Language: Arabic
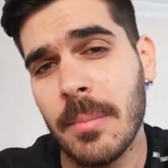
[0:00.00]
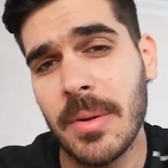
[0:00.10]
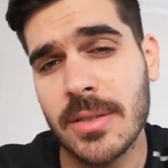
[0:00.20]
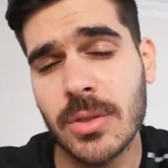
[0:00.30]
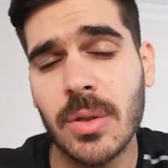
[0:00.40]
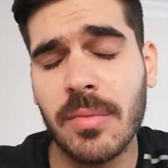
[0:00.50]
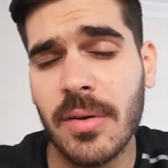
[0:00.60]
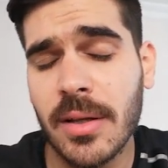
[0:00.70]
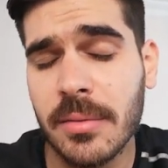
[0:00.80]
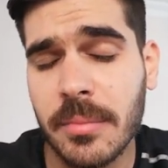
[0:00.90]
بس
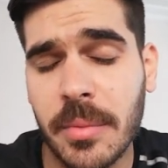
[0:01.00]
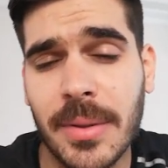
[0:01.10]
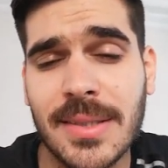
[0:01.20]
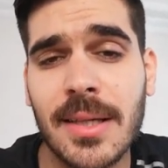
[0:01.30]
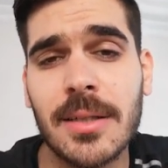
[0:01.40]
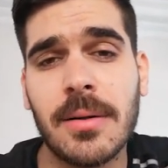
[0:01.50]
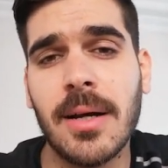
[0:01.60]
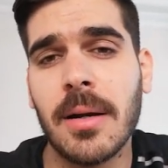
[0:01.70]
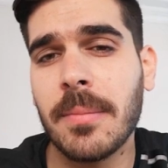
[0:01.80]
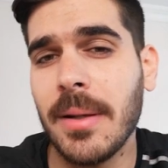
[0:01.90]
الشوفان من مصادر
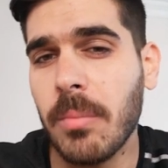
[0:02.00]
الكارب